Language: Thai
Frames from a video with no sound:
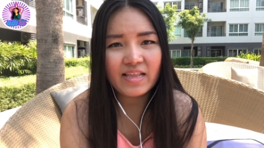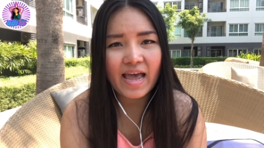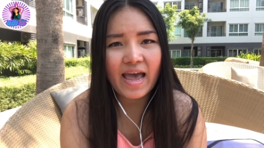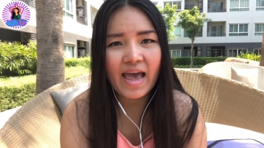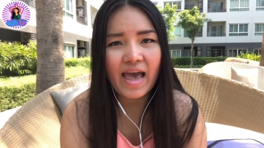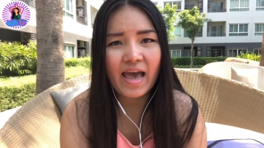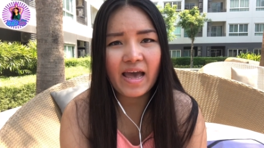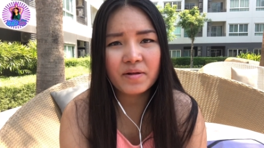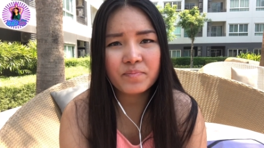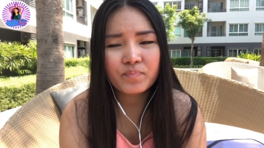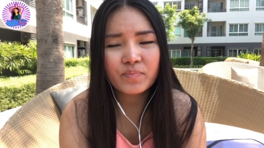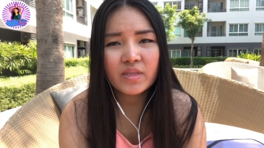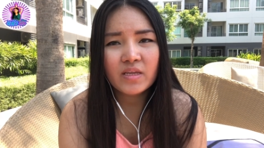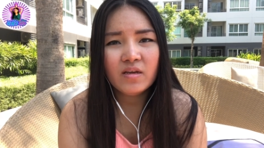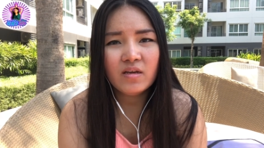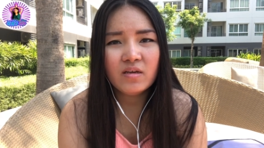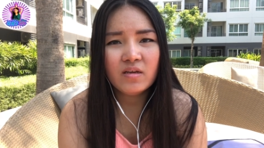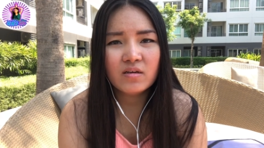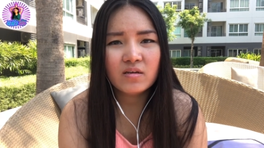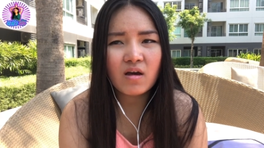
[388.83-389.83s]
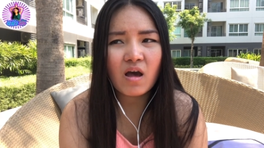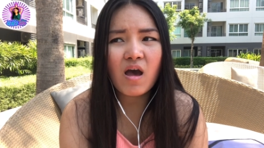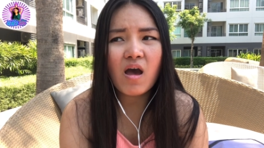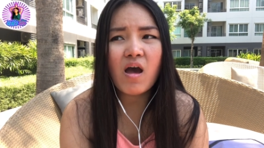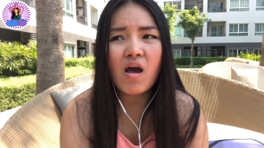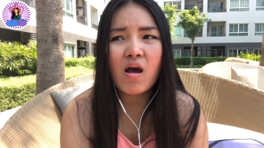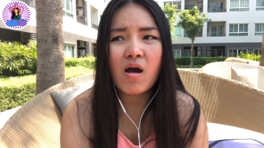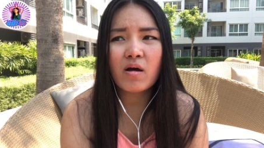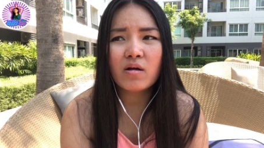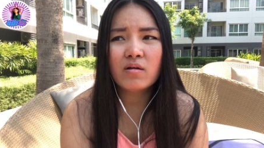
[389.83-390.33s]
นะคะก็
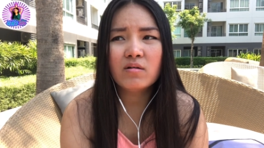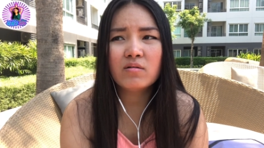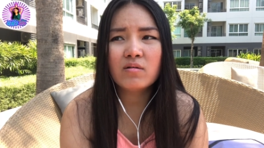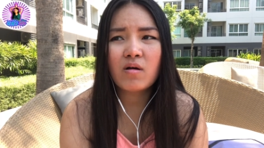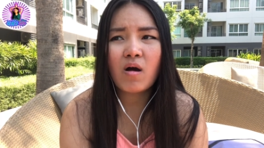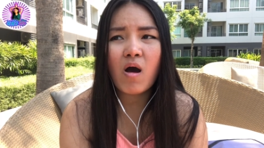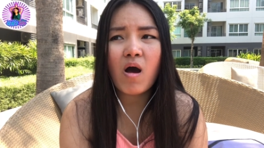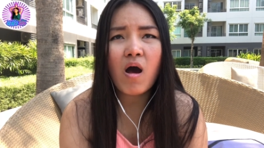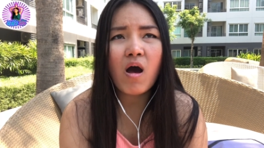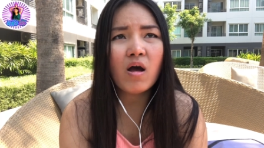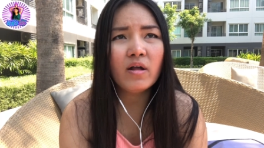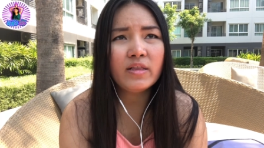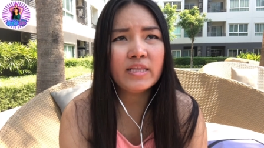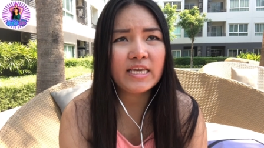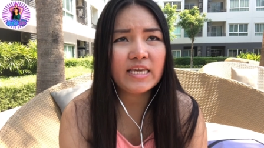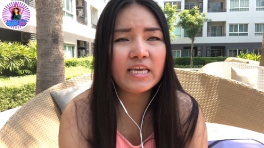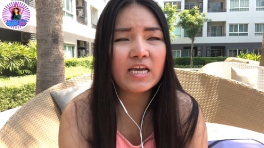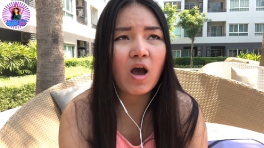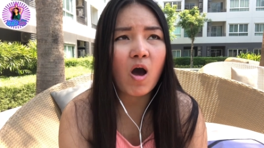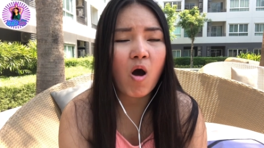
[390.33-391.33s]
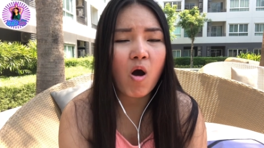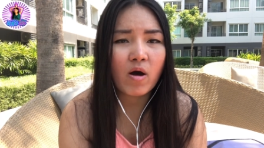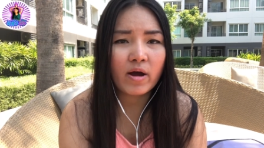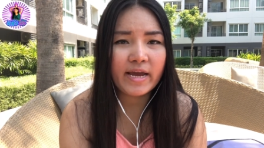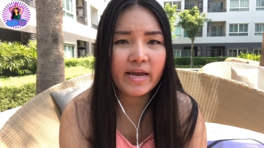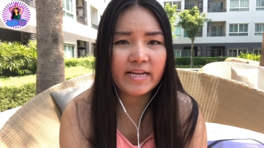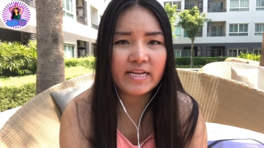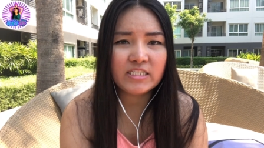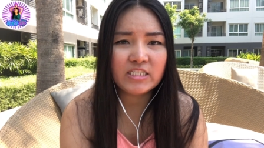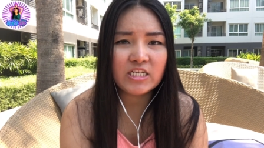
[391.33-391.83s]
ข้อดีของ
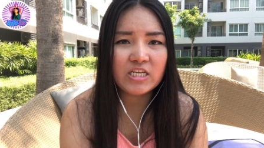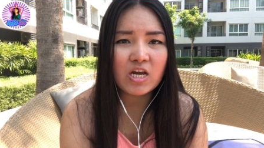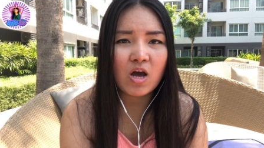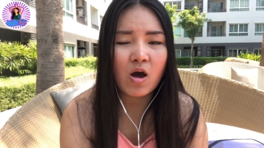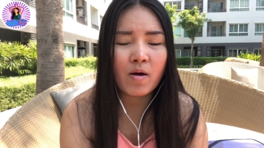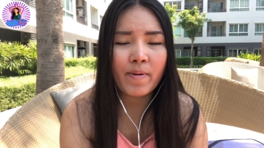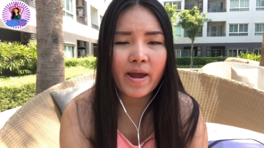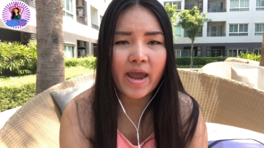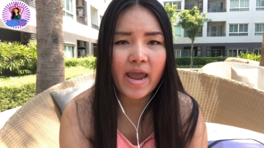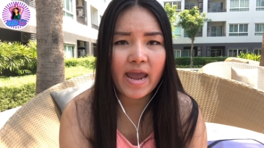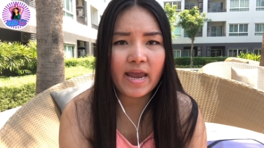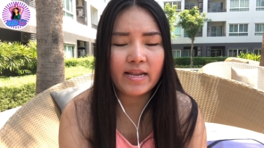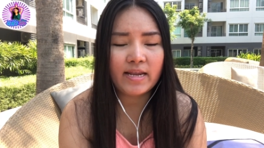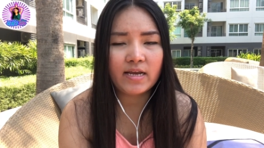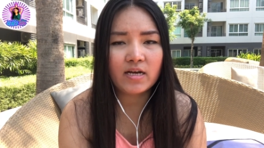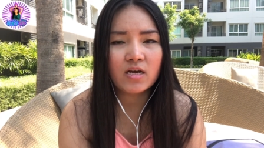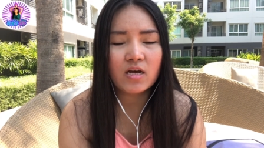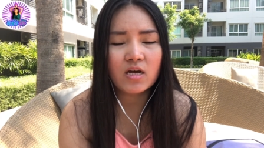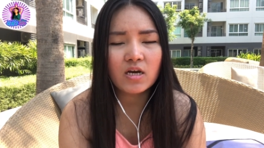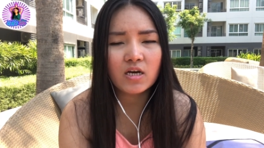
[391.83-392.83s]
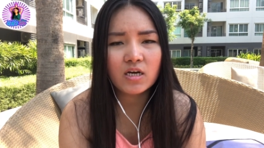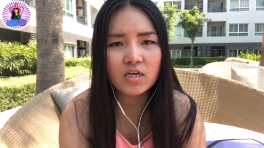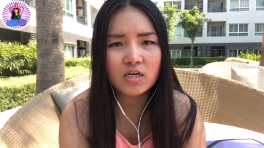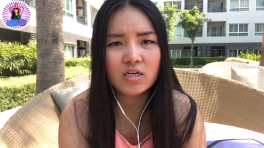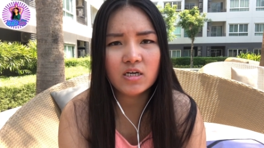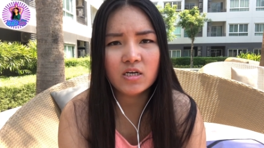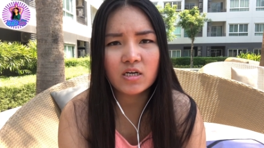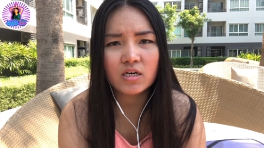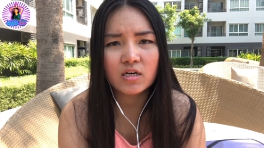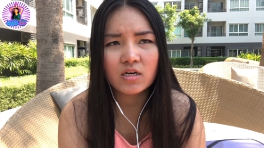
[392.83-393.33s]
Energy Aupair เนี่ยก็คื
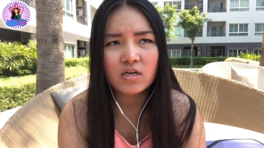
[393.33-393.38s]
อ